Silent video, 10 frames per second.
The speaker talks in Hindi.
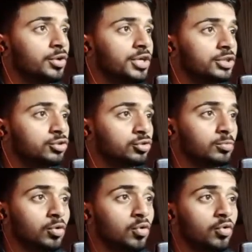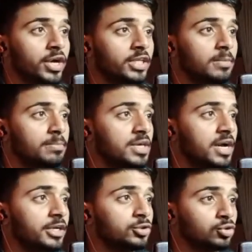वही है जो तुम लोगों को याद है
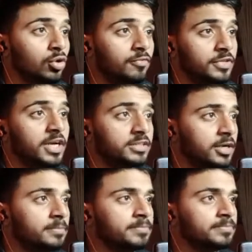मियाँ ने जो सॉल्व किया था